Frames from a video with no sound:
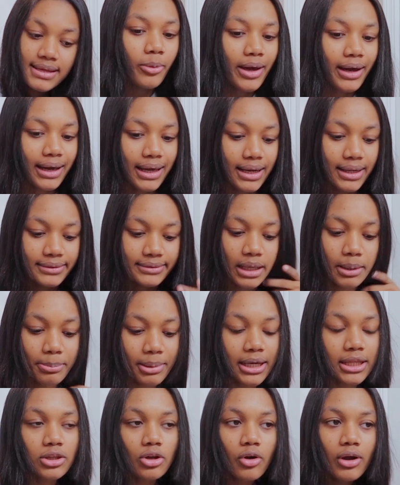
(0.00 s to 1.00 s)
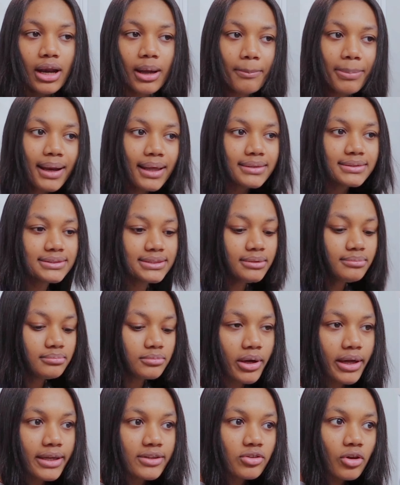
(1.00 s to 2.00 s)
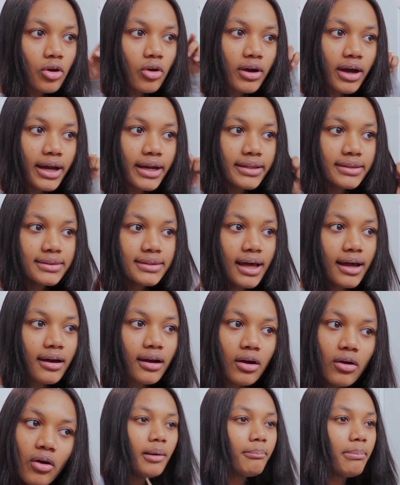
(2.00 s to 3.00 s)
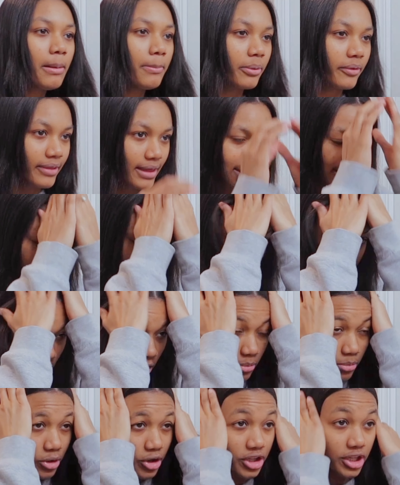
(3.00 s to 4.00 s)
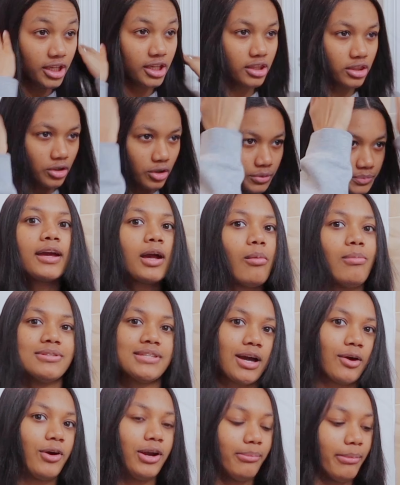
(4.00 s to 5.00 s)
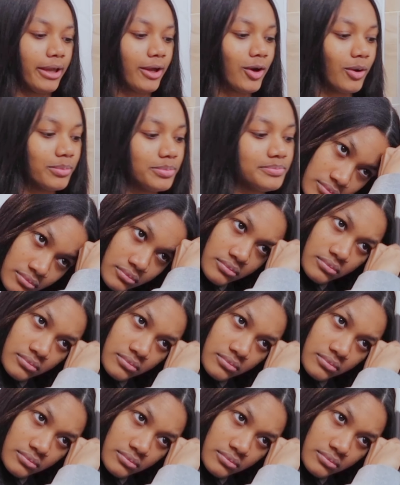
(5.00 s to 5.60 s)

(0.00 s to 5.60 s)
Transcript: voy a calentar el perito con la plancha, aunque solo calentarlo, para poder hacerme dos moñitos y comenzar con el make